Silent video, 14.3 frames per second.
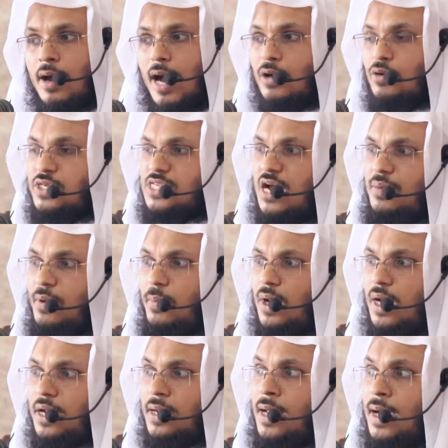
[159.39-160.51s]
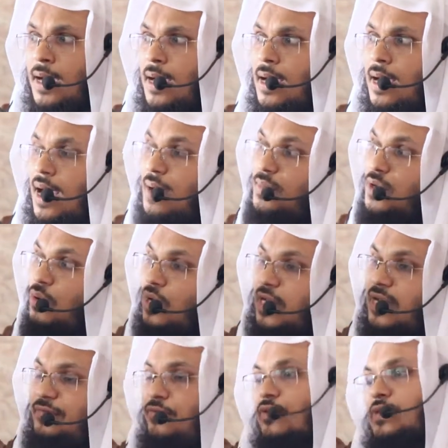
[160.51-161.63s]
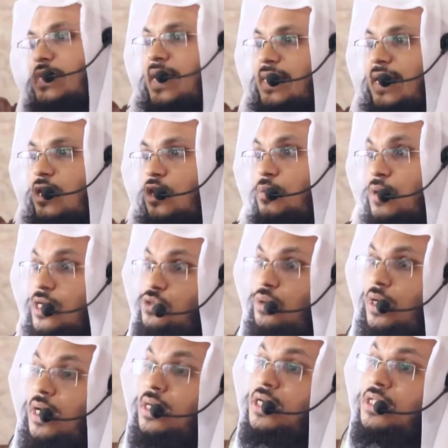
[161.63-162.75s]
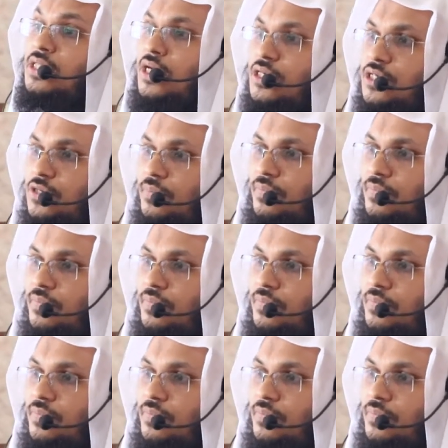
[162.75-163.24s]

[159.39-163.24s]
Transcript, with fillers: আর ওই সাহাবি বললেন না আমি ওখানে পৌঁছে আদায় করবো রাসুলের নির্দেশ